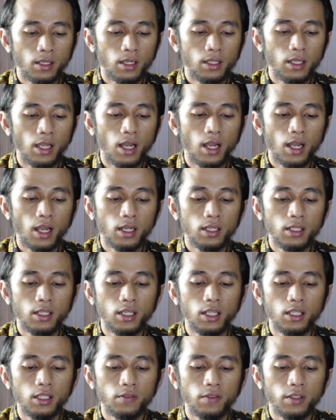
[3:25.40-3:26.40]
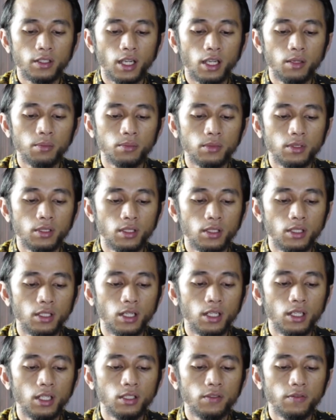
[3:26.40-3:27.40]
yang akan diidentifikasikan
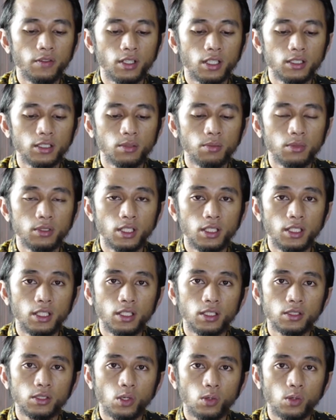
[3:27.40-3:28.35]
diidentifikasi menjadi